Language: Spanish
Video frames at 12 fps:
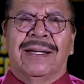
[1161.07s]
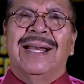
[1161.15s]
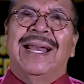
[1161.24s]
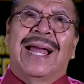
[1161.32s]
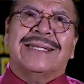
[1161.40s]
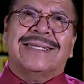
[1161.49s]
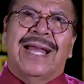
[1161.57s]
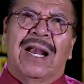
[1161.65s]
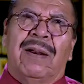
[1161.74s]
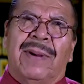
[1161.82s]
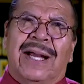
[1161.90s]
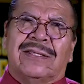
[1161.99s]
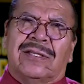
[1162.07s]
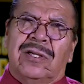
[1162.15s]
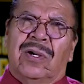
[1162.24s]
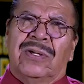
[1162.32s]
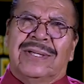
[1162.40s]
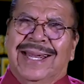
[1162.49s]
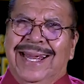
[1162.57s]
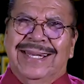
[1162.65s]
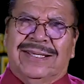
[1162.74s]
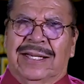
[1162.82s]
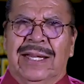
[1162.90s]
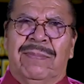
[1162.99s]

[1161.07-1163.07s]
la salvación es